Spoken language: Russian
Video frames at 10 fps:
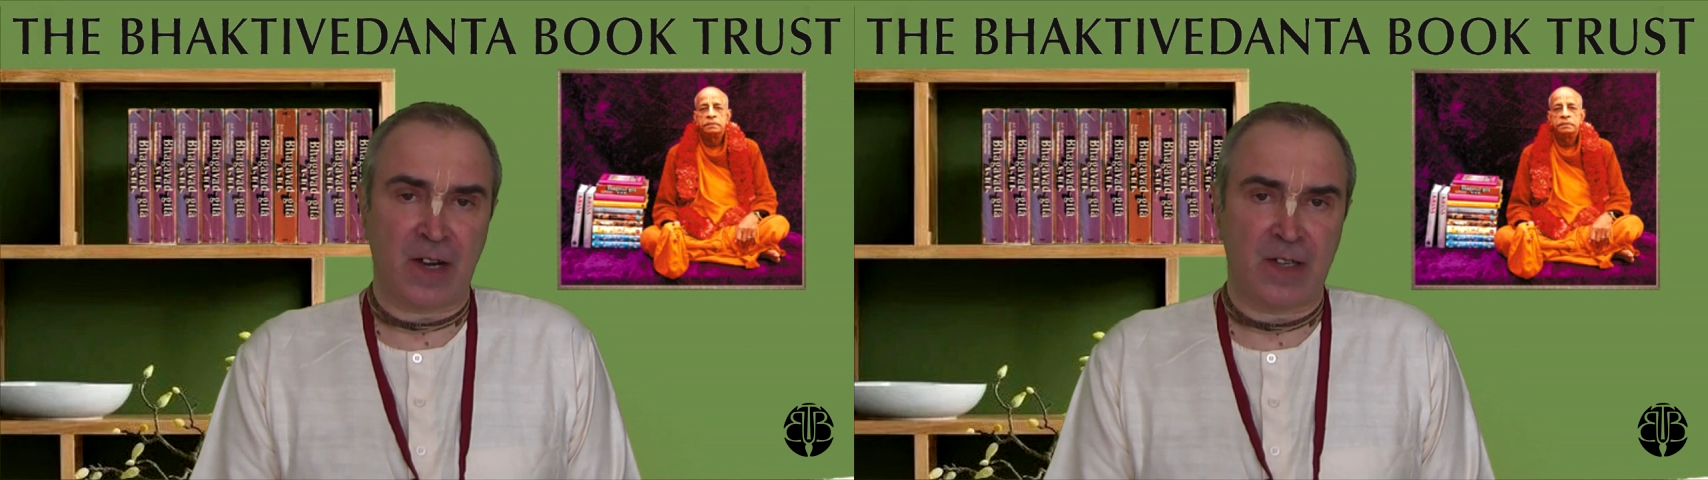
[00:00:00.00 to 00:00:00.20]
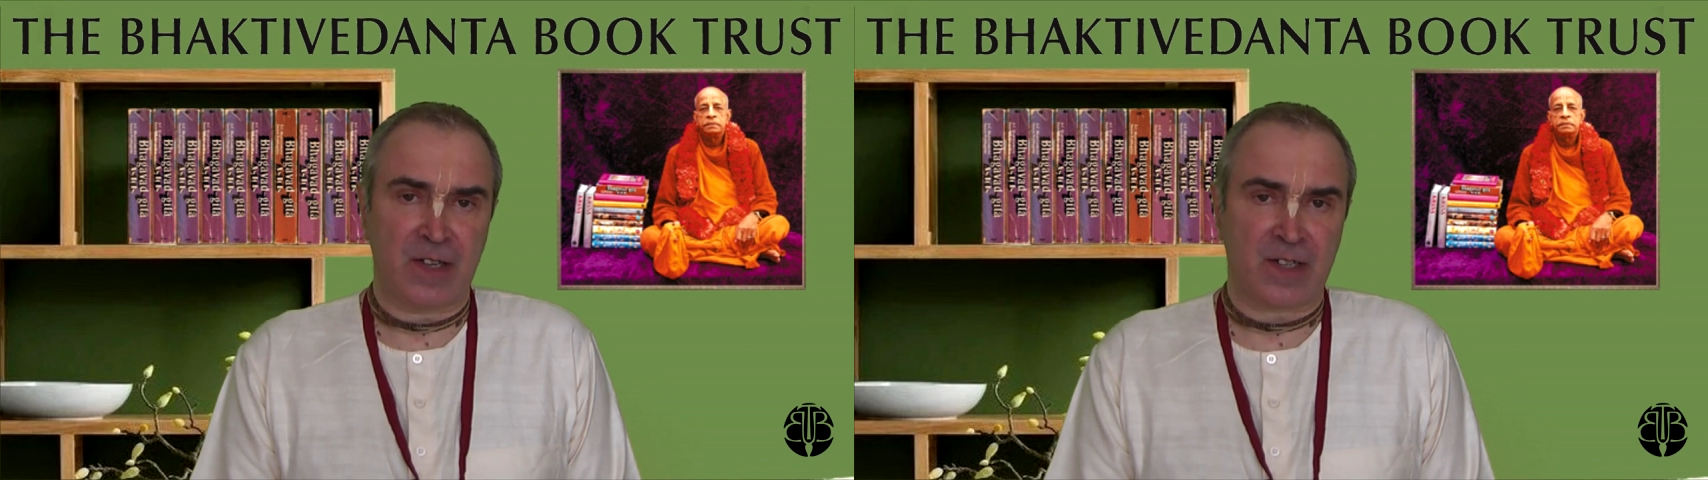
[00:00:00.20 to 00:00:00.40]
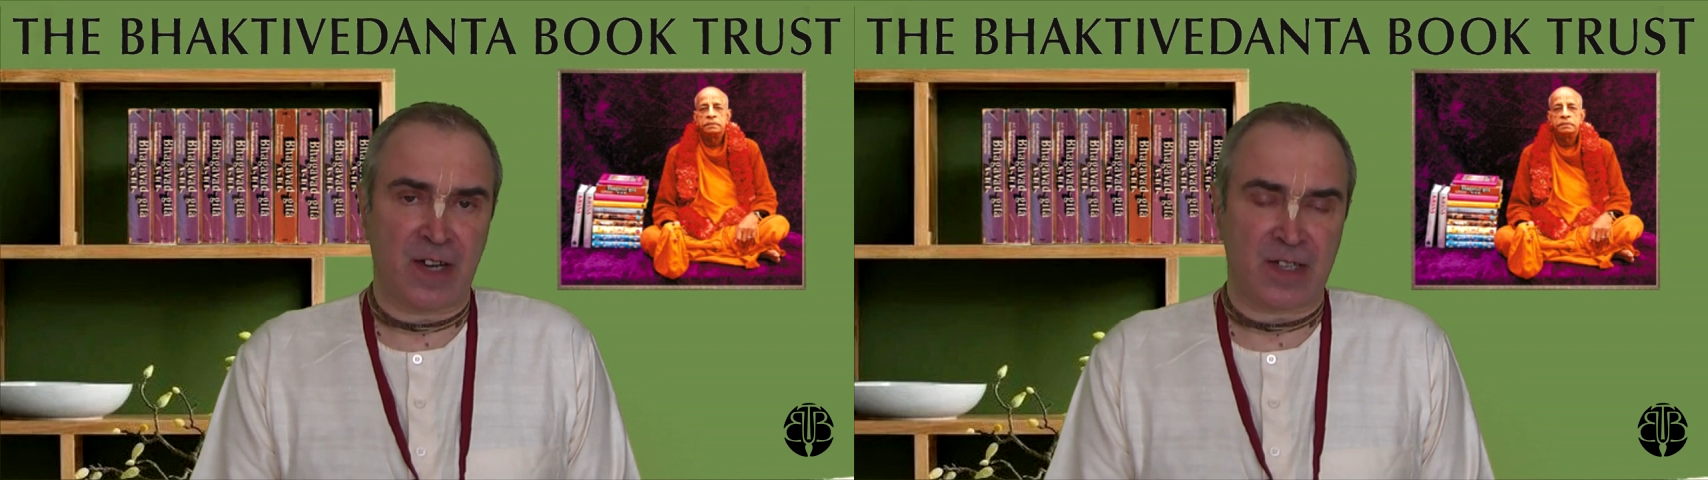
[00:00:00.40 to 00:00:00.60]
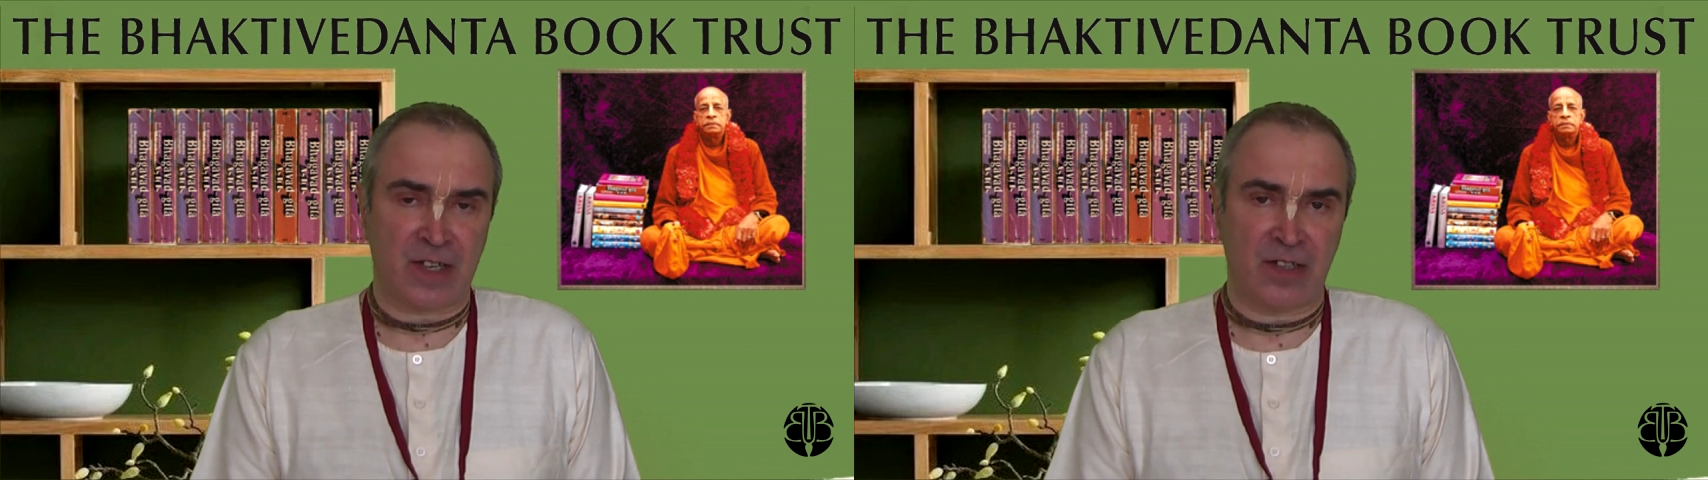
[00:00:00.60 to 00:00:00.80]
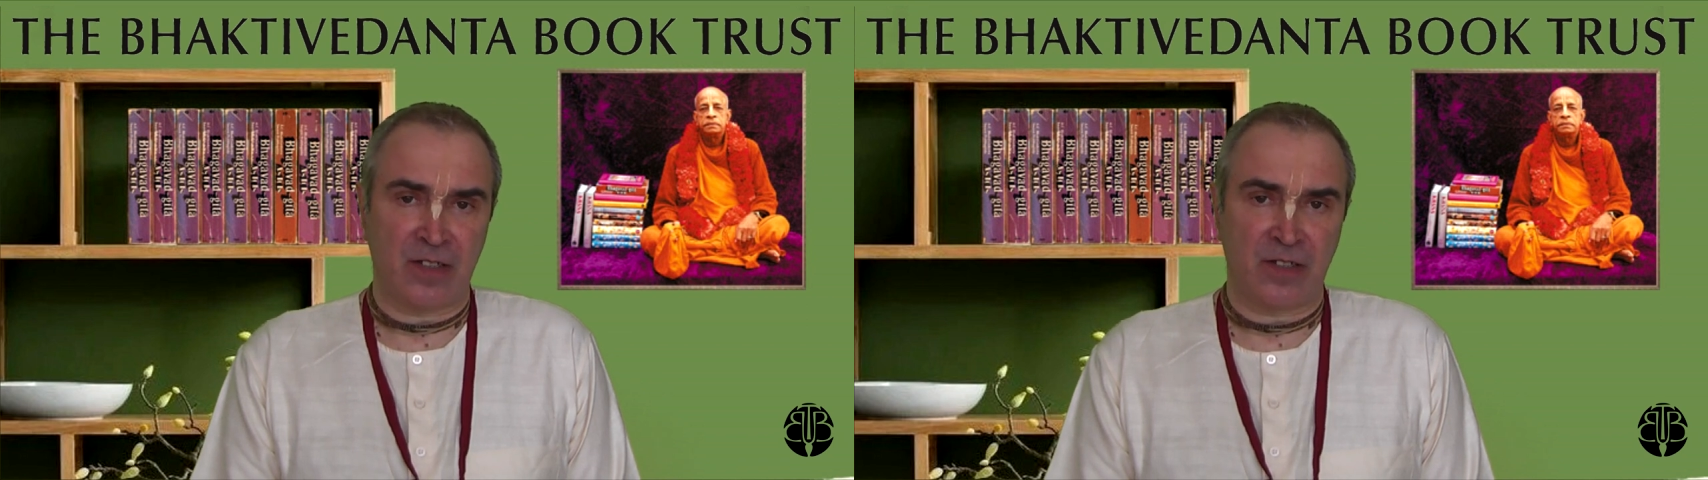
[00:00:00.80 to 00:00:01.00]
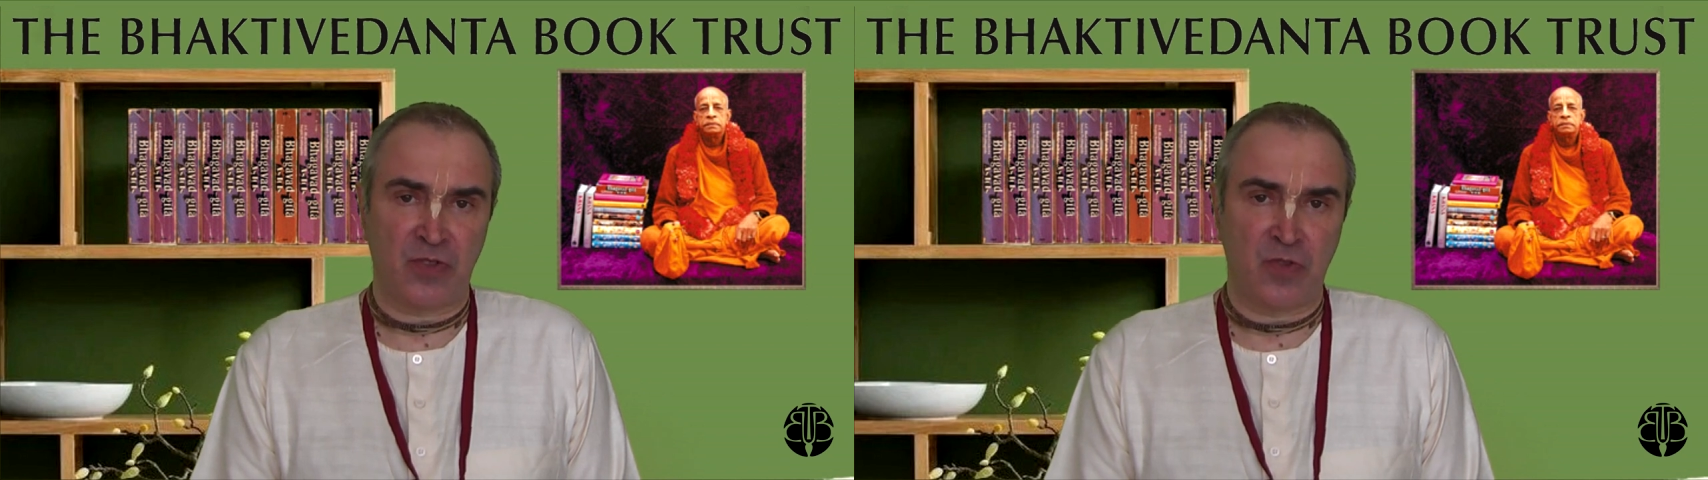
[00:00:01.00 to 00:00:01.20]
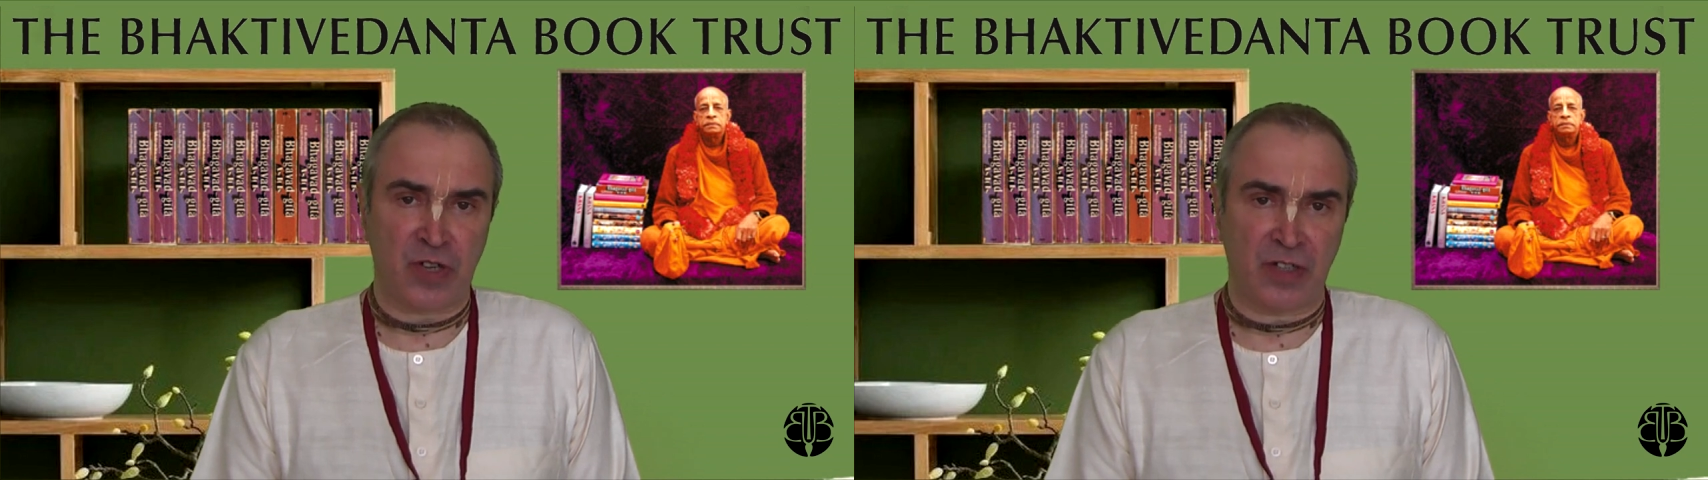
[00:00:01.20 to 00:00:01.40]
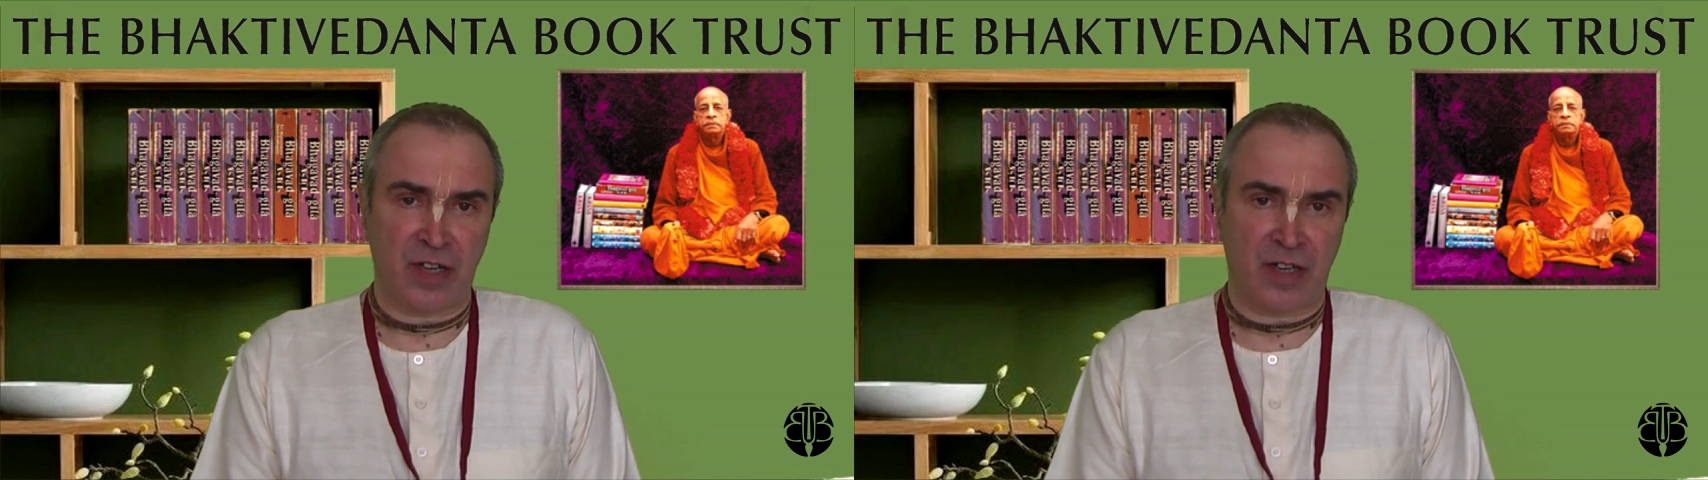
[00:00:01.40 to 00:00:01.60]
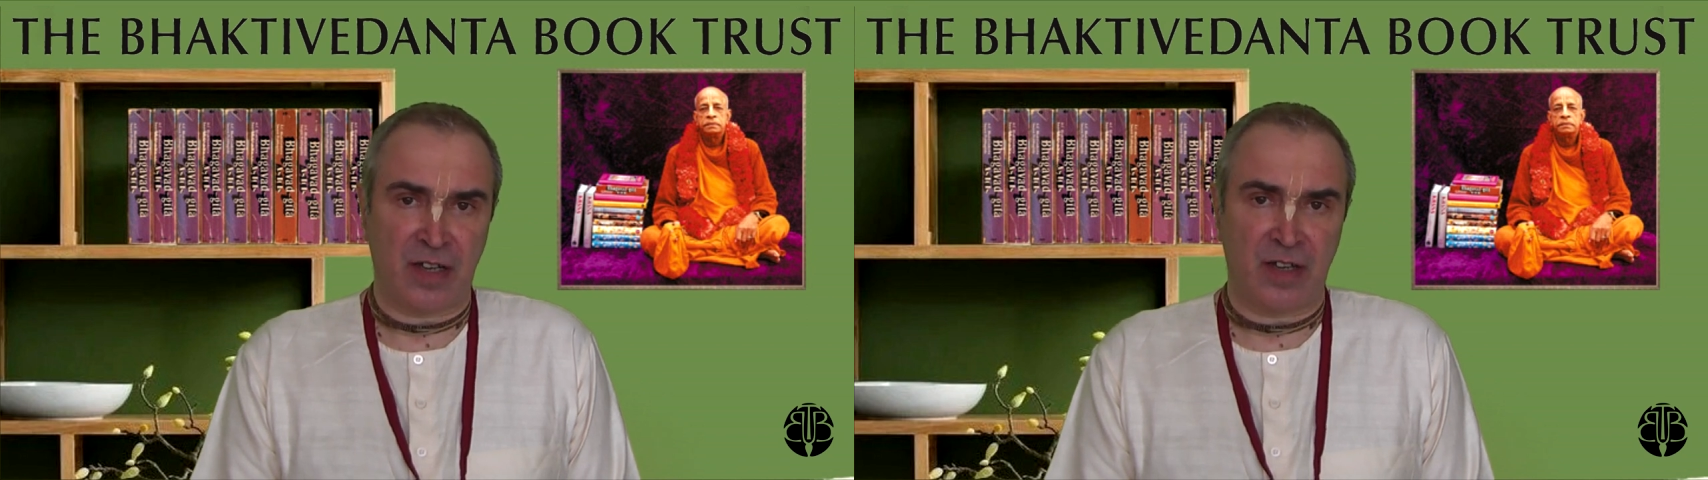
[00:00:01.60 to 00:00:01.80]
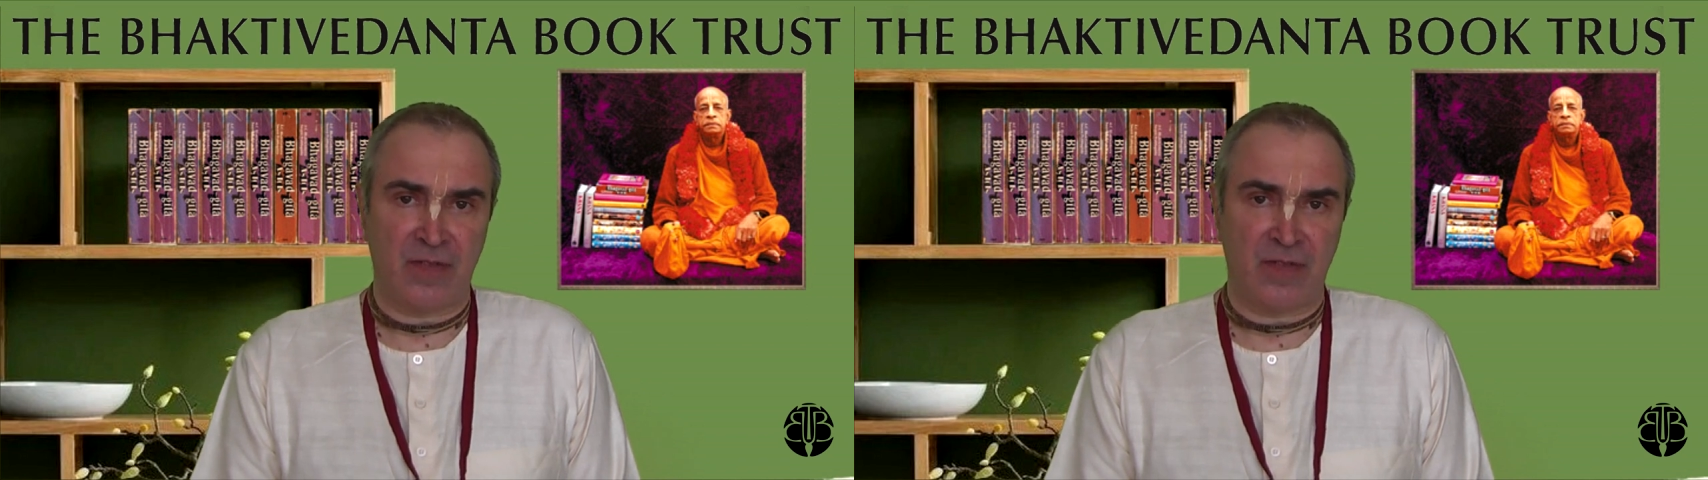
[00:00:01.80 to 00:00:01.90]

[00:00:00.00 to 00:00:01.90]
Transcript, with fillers: организация тоже на